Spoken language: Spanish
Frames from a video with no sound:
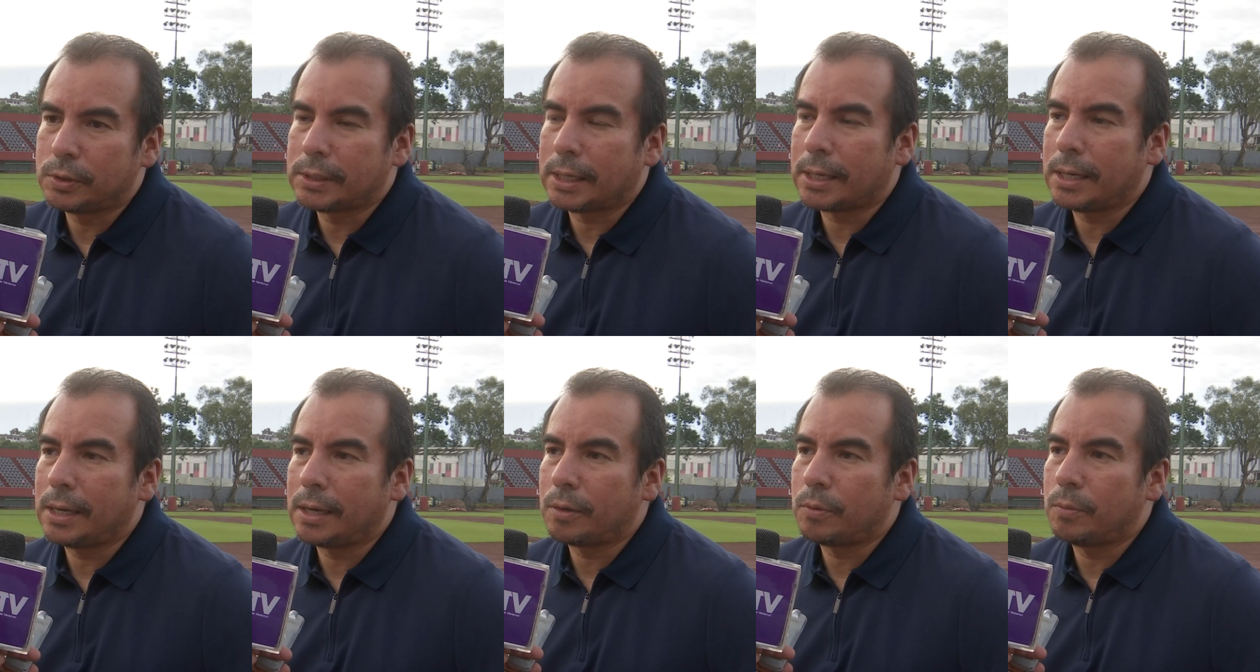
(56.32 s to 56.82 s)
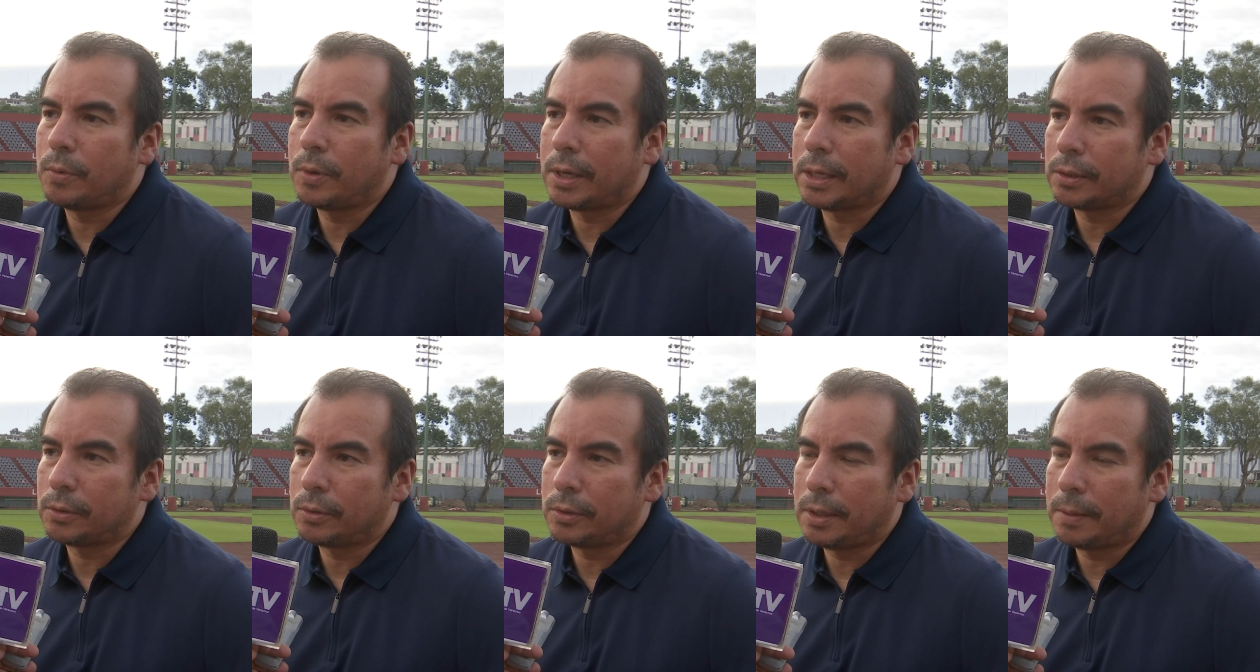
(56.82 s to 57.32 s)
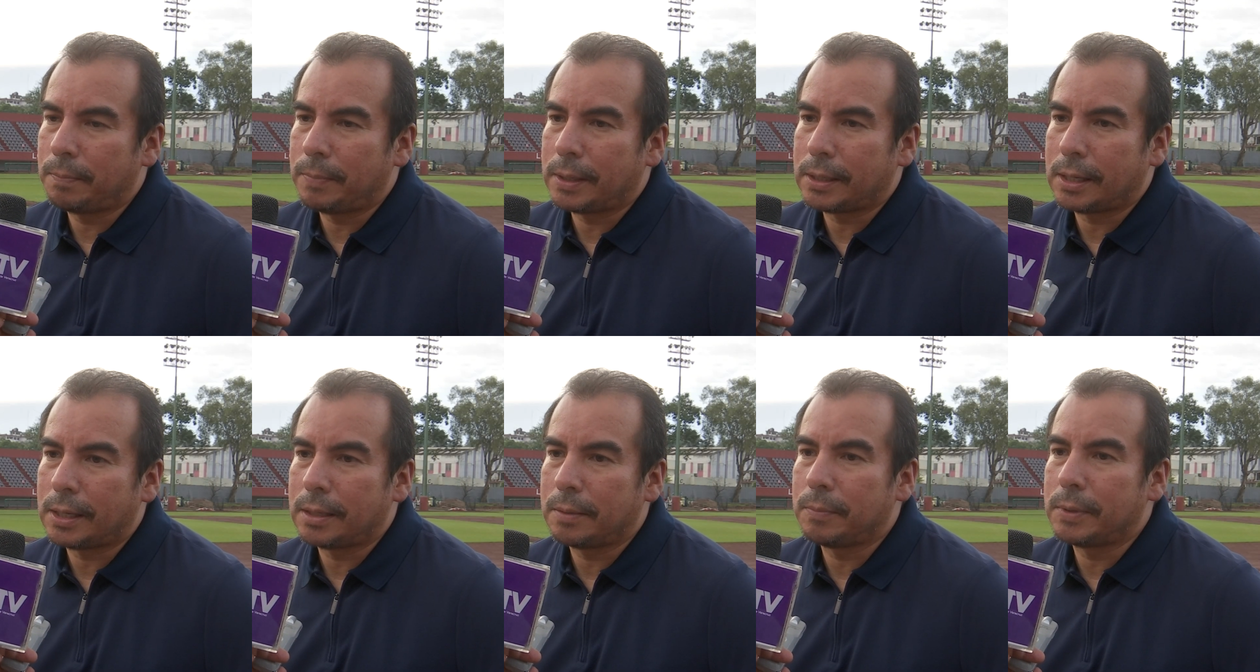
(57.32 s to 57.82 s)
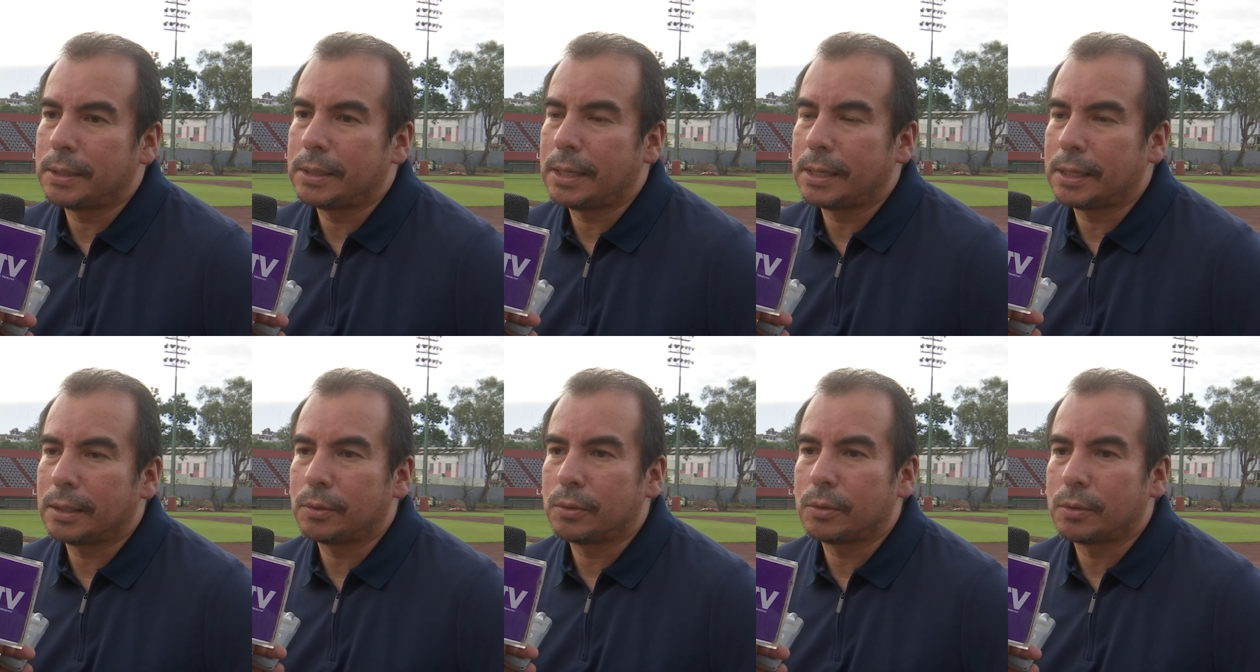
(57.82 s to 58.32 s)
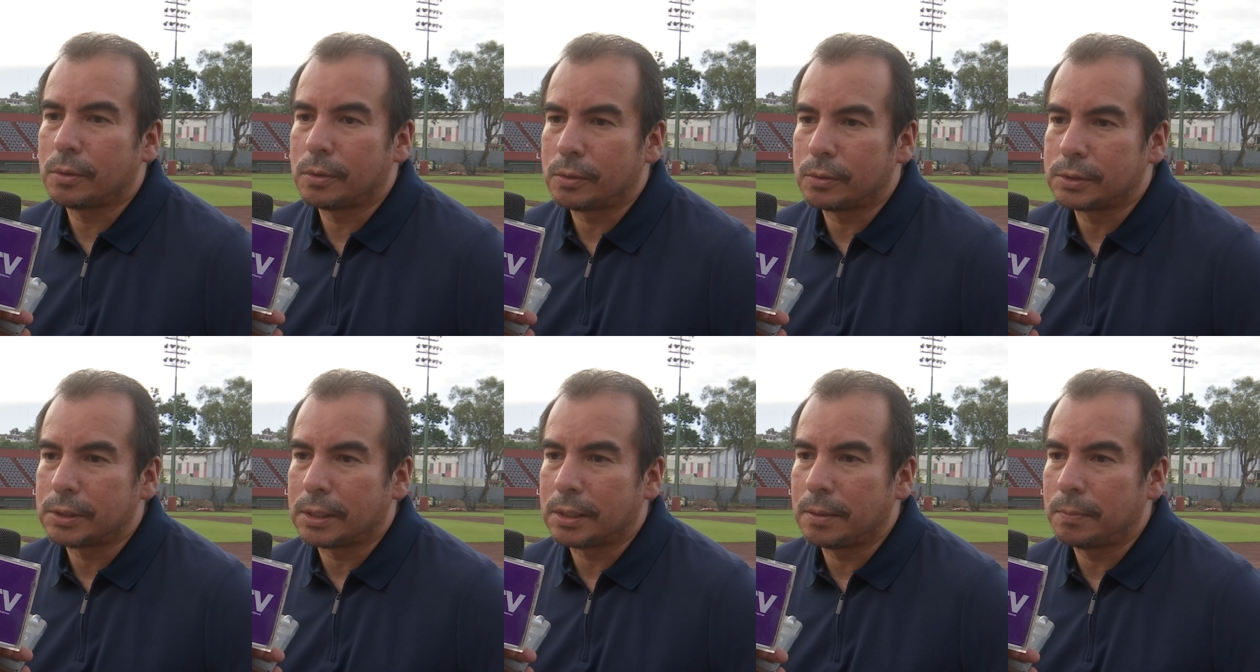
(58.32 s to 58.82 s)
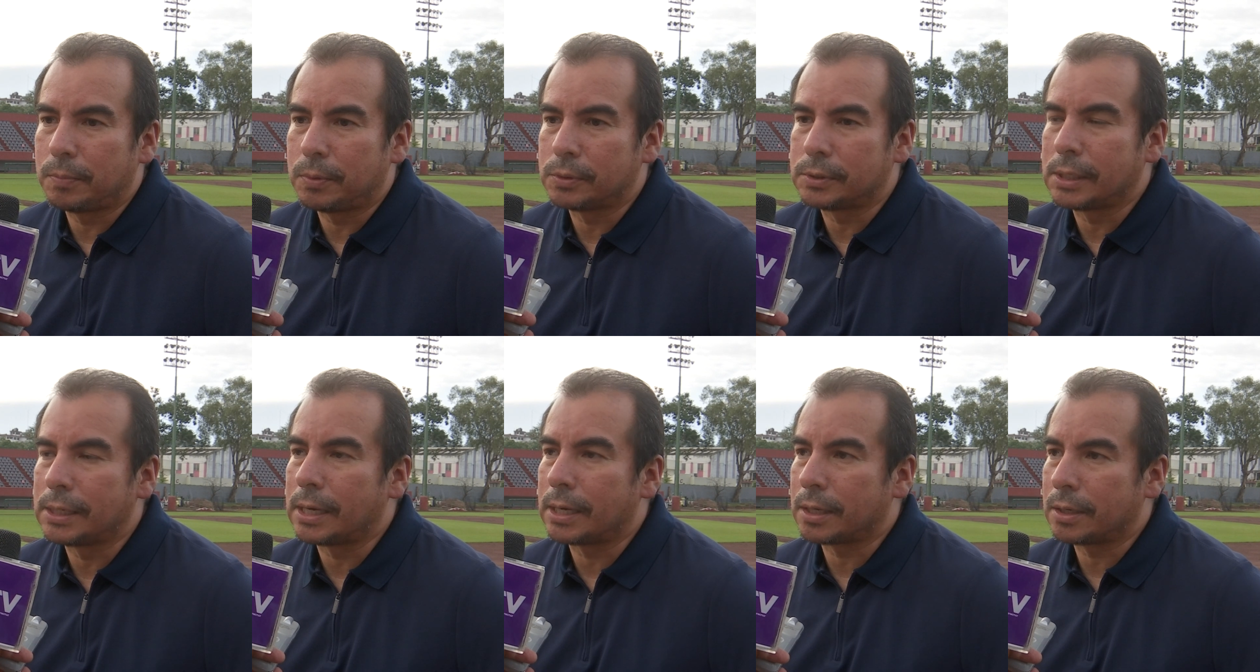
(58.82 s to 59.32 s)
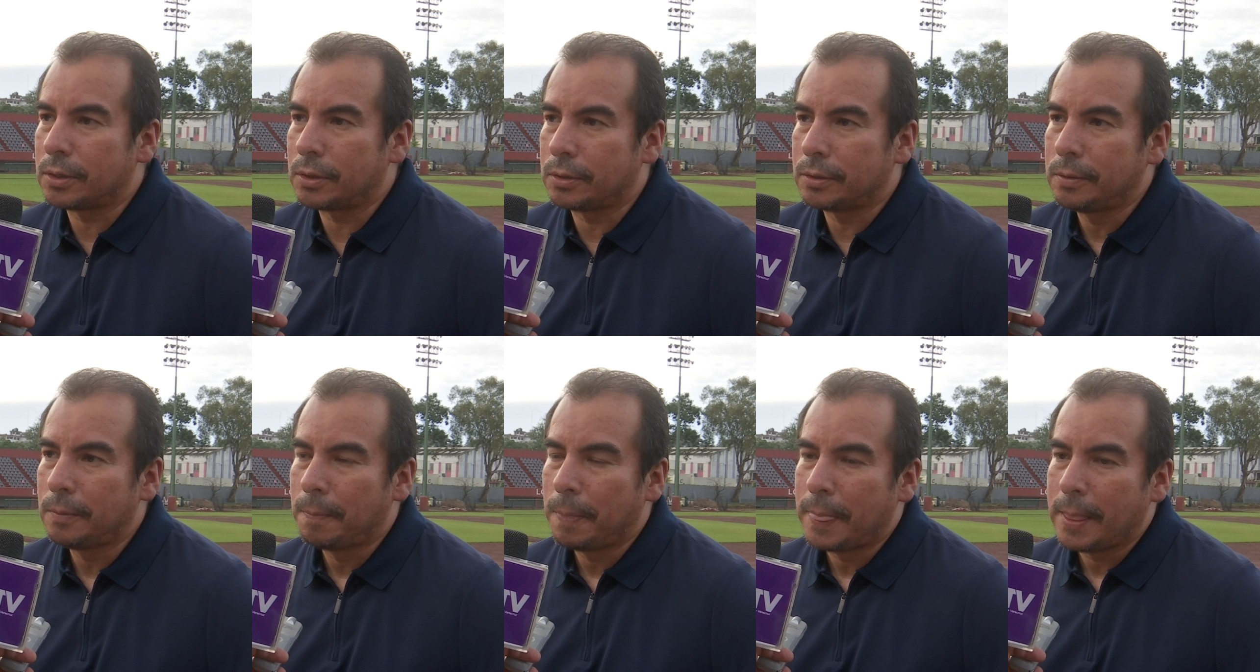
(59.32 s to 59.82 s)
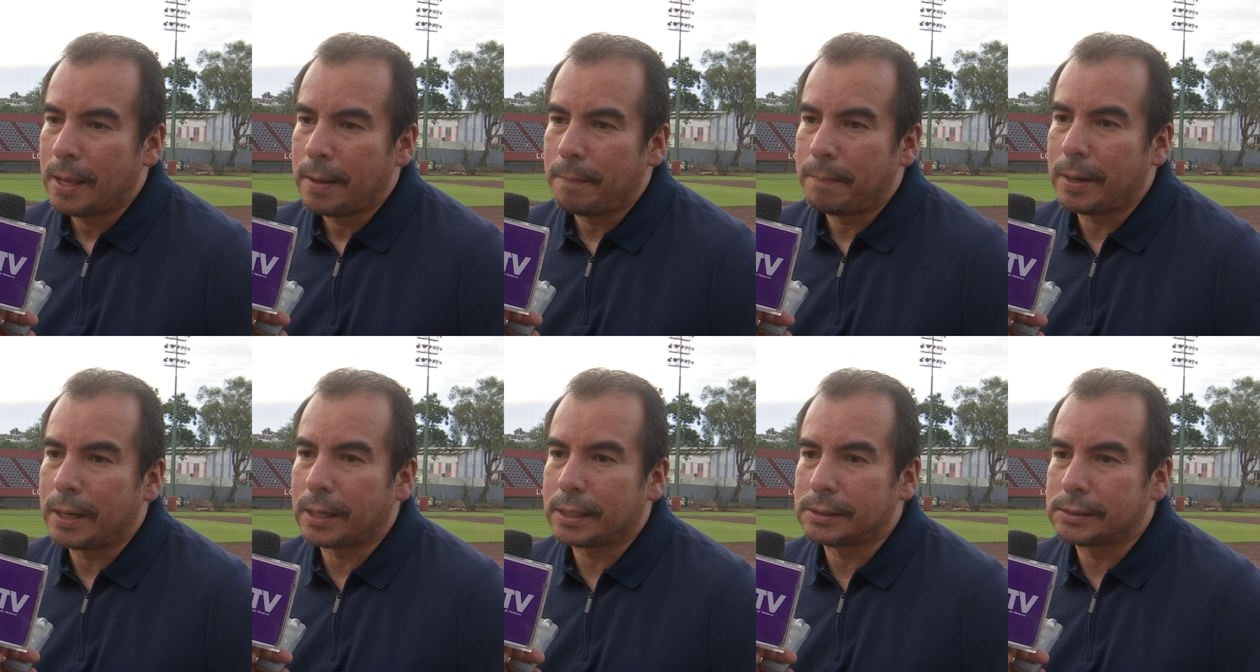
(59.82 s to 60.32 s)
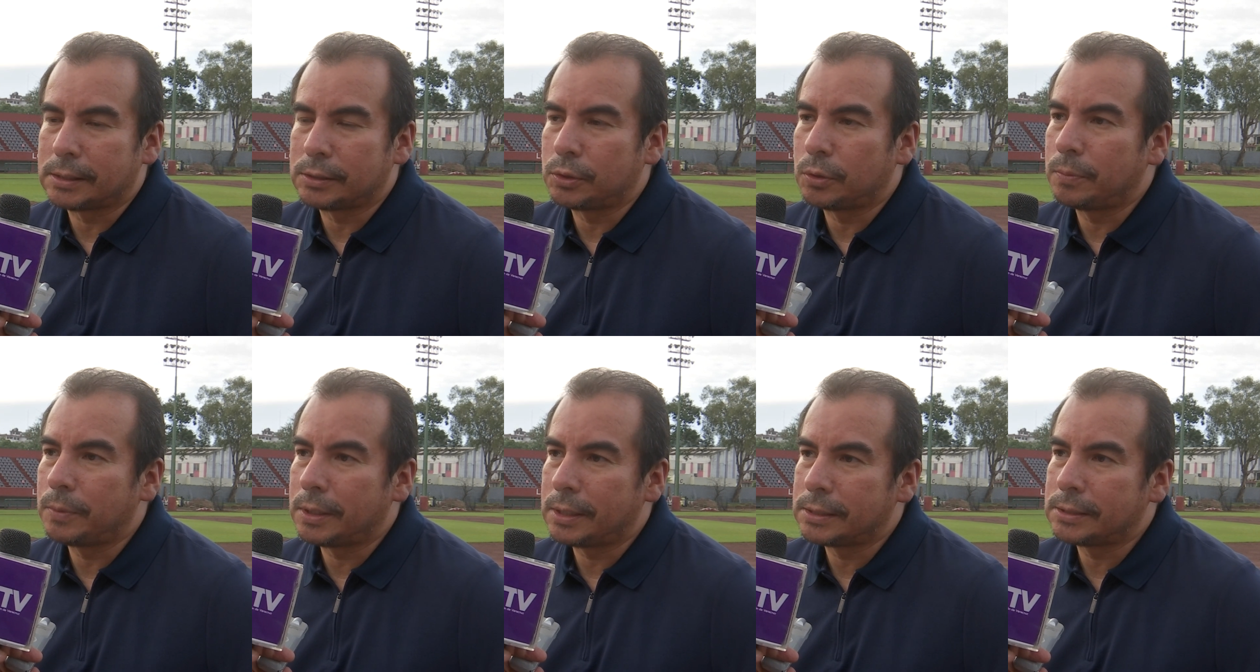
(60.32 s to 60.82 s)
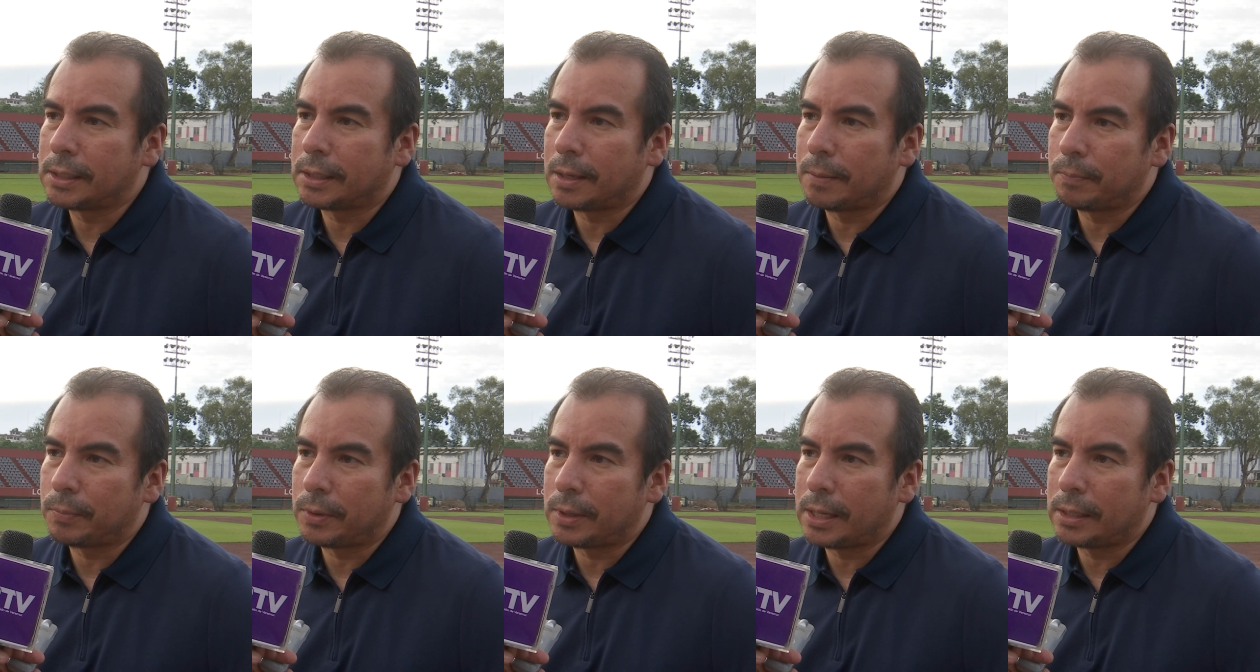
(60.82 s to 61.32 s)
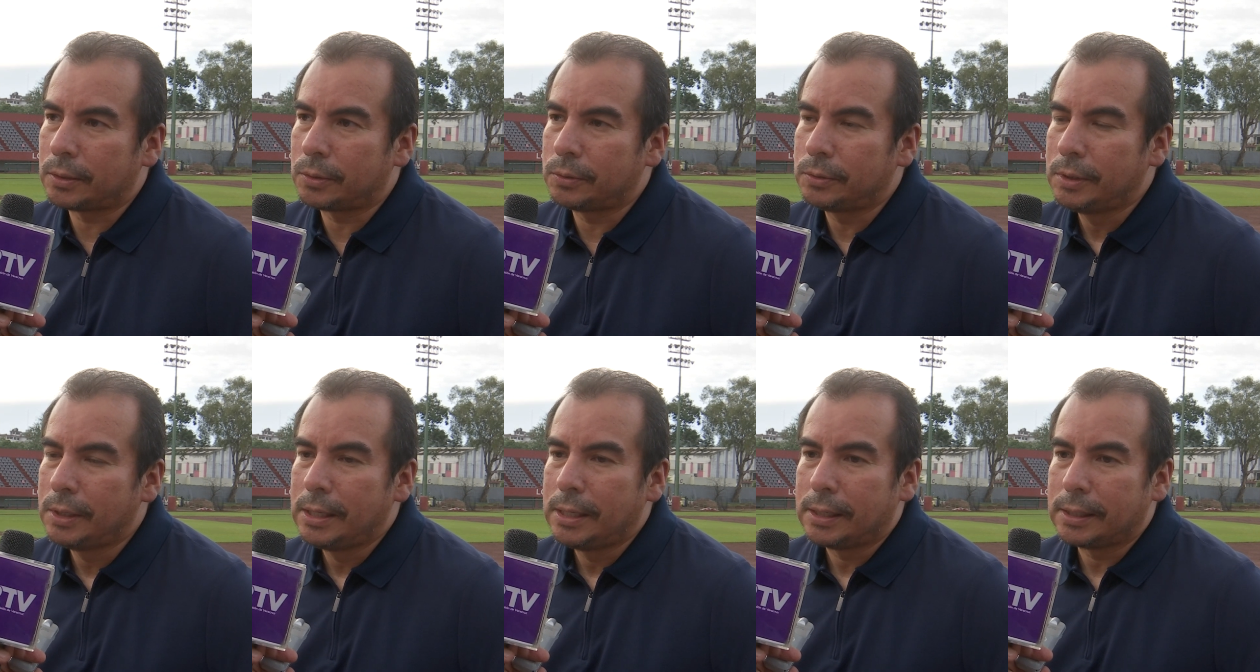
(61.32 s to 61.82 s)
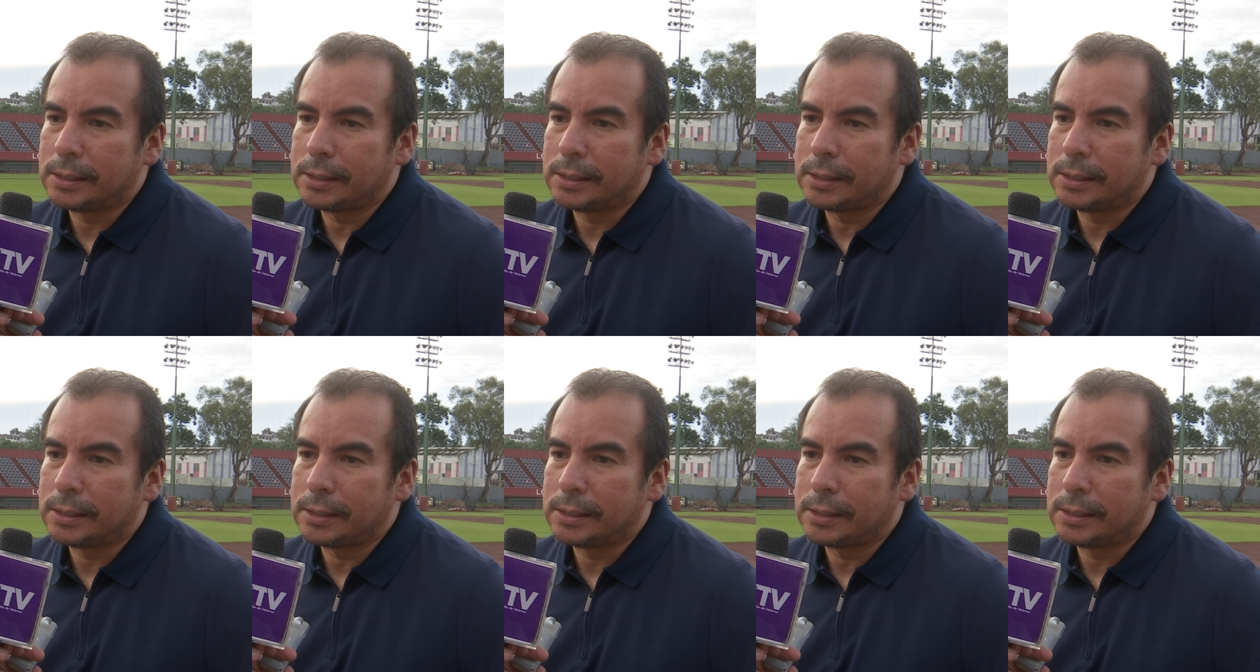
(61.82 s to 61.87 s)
de sacar la convocatoria para invitar a todos los equipos de la región para que se sumen a este campeonato,